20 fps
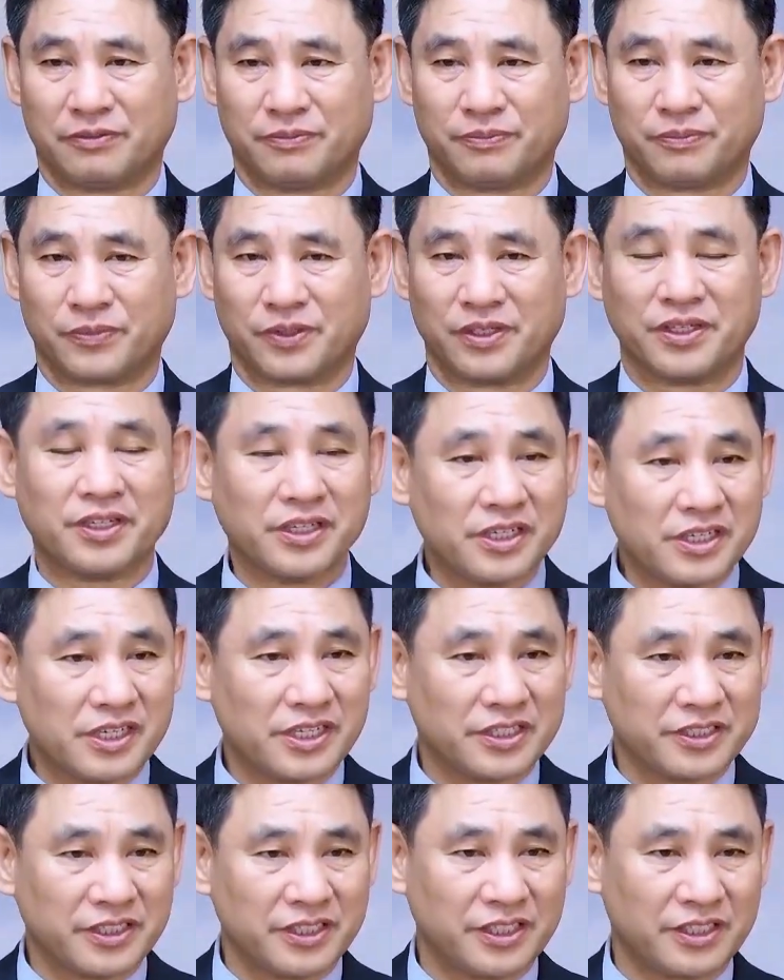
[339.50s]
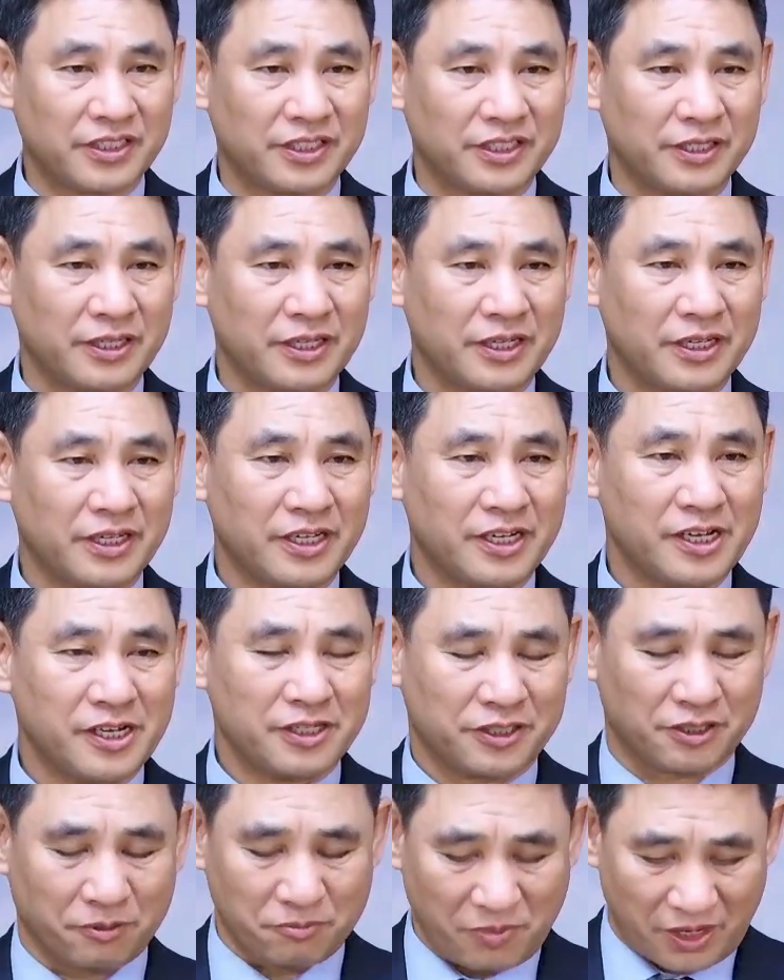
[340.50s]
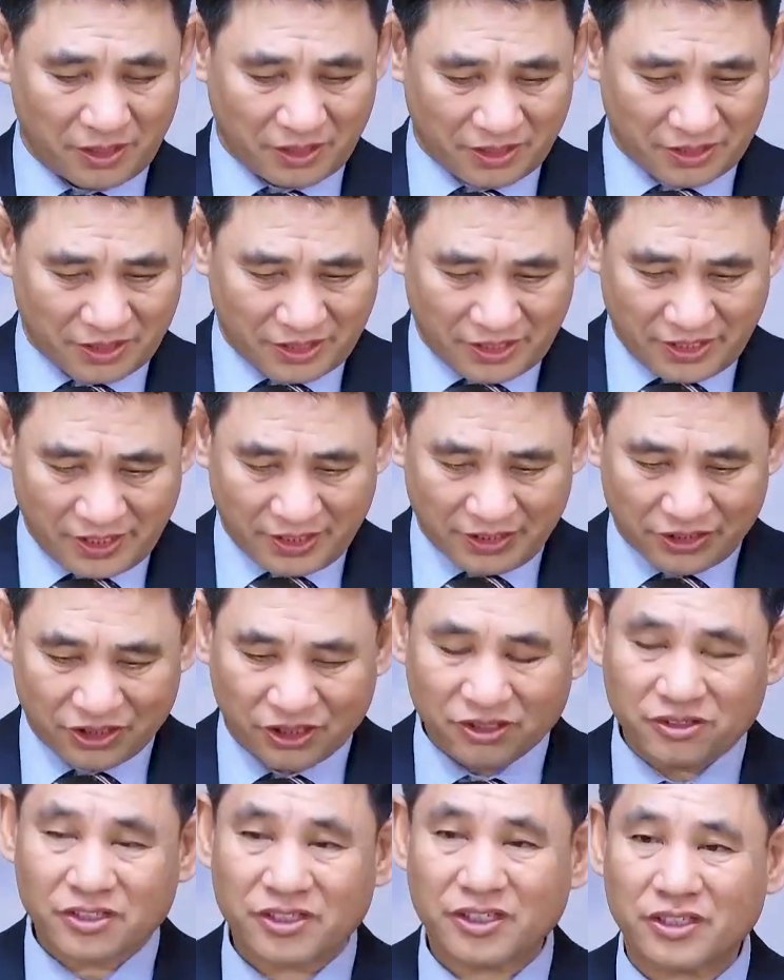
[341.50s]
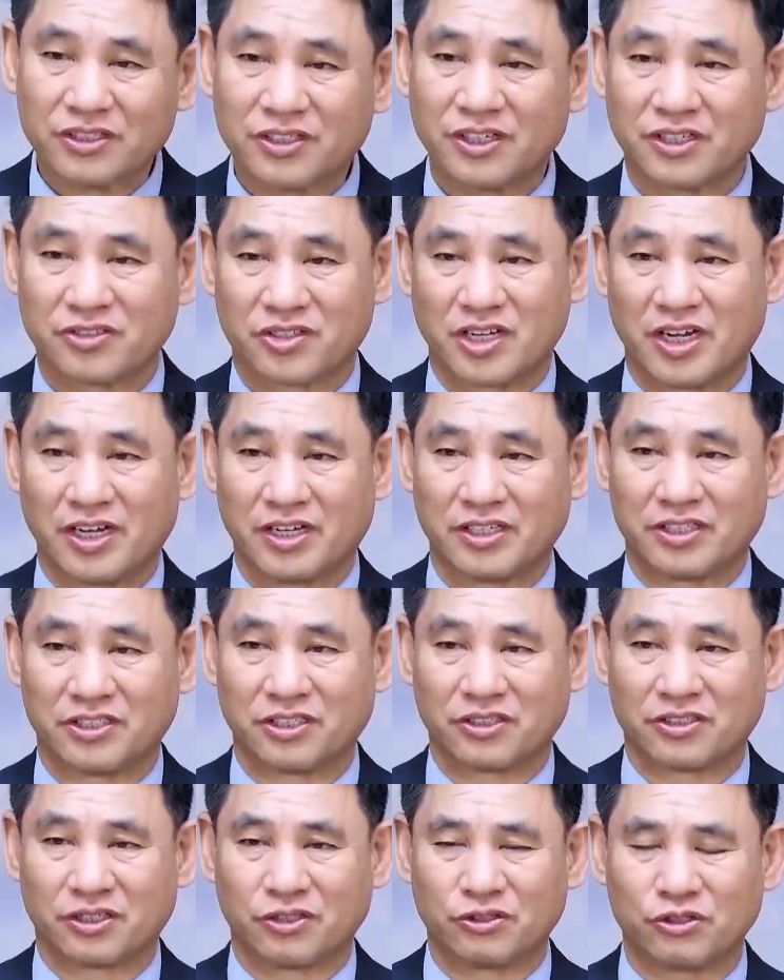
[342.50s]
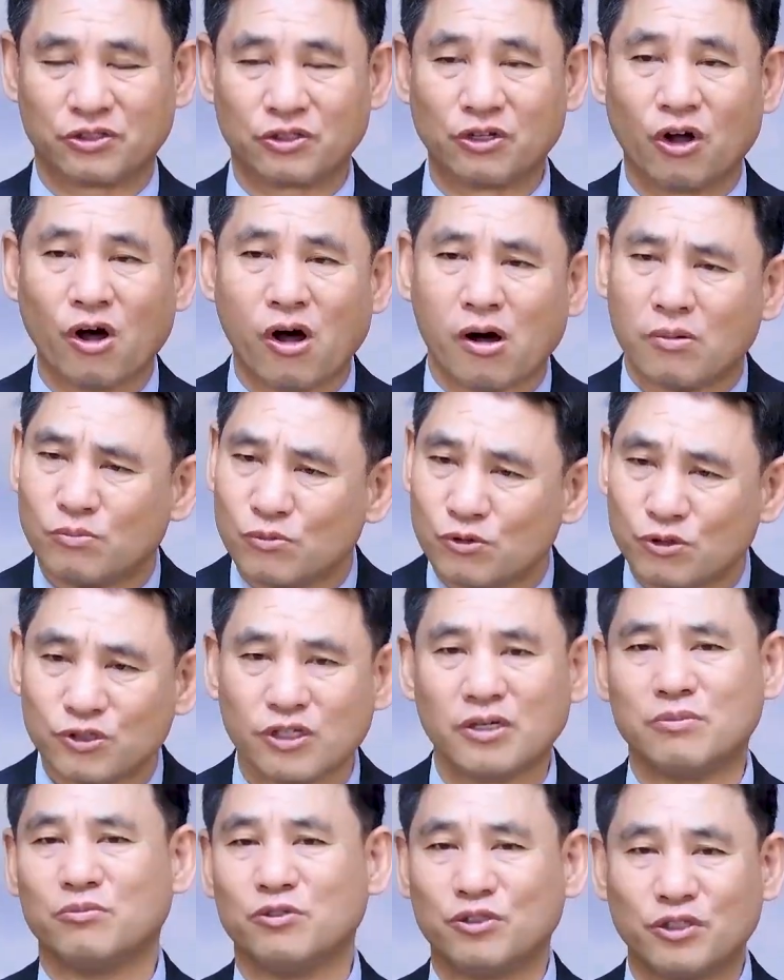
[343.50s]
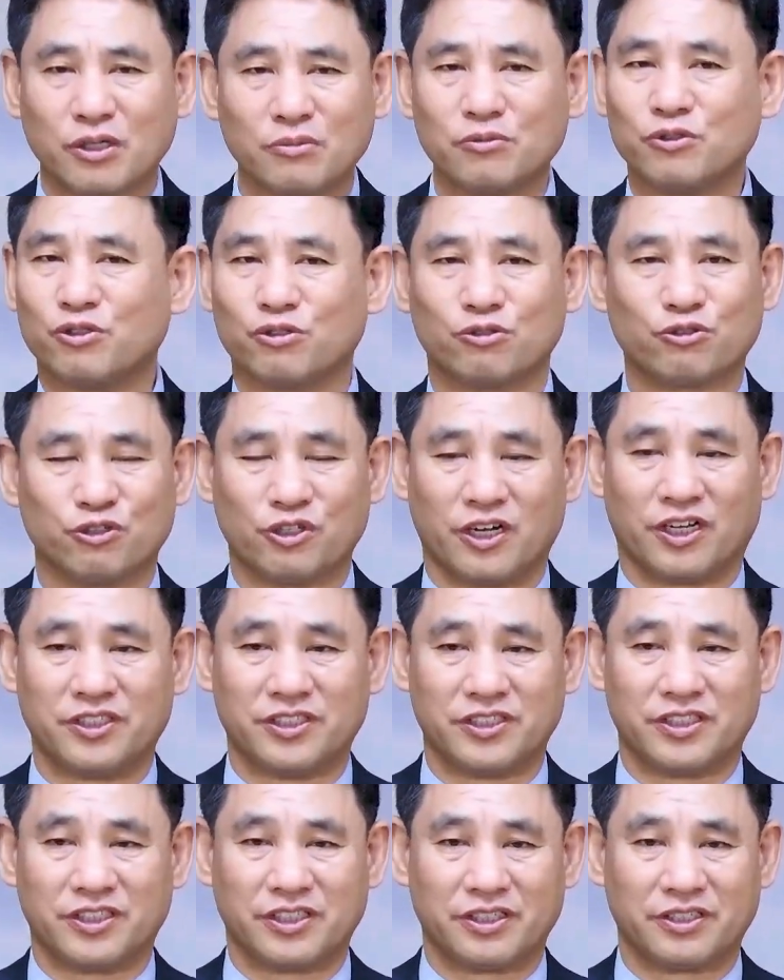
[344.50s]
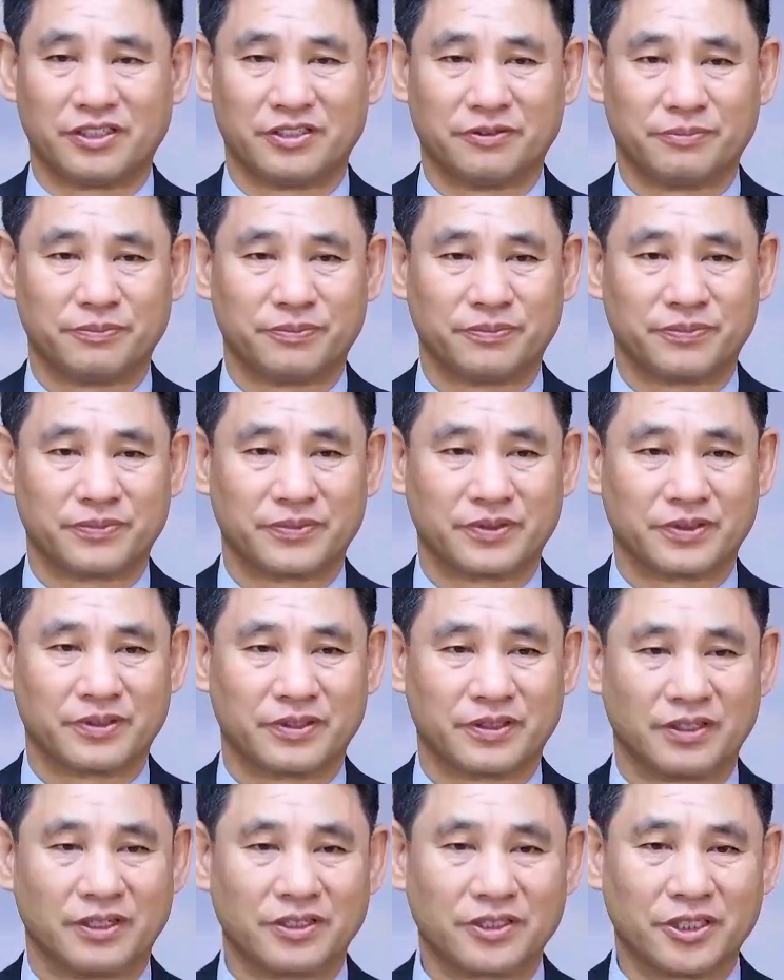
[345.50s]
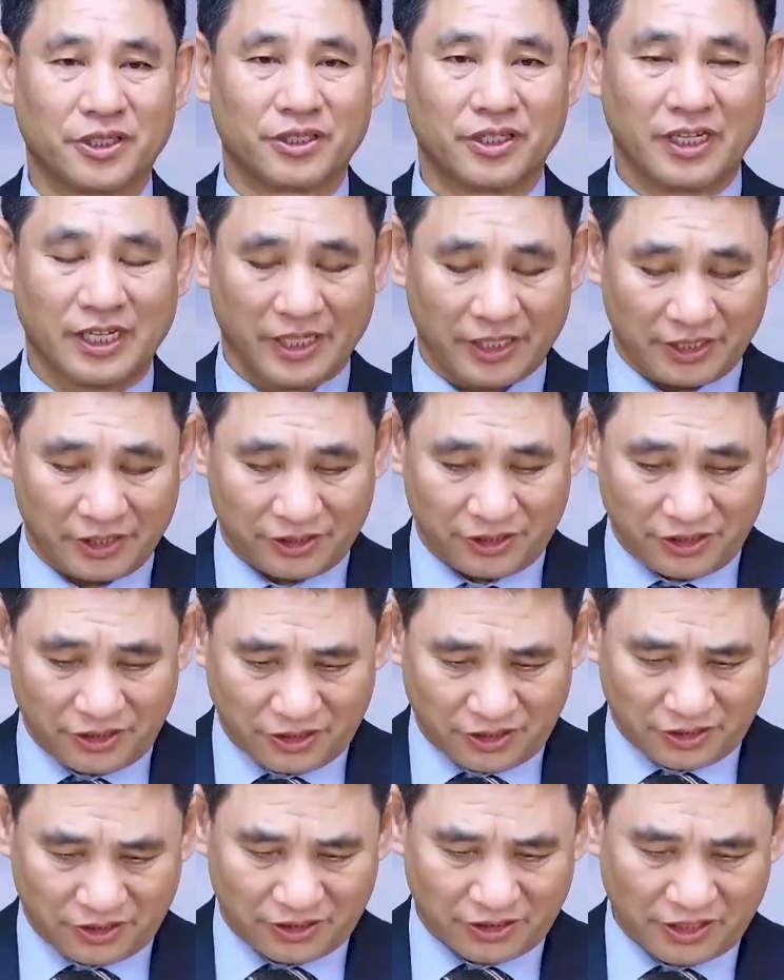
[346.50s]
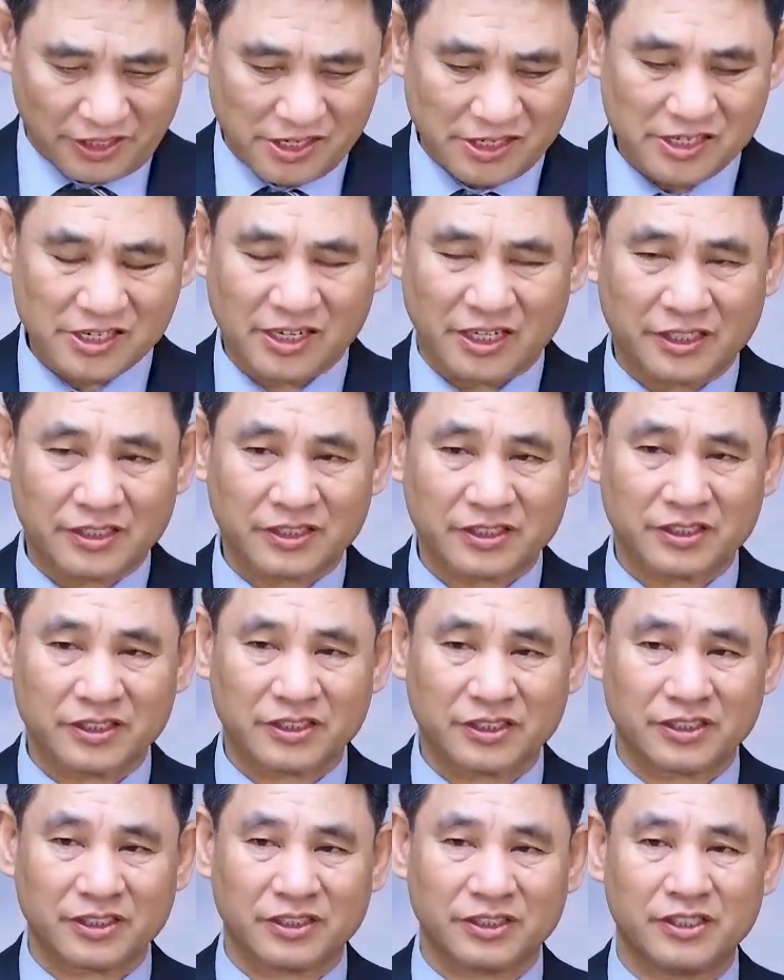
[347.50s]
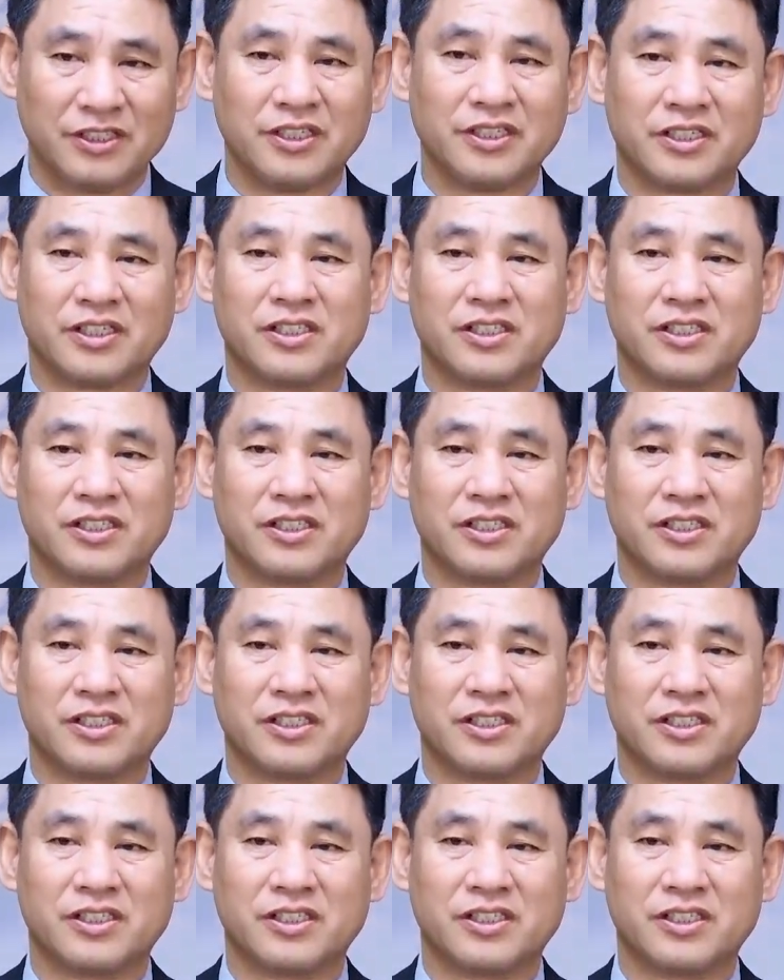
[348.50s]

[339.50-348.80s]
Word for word: 이 1년이 정말 성경 역사에 있어서 너무너무너무 중요한 일이에요. 그래서 이 1년, 이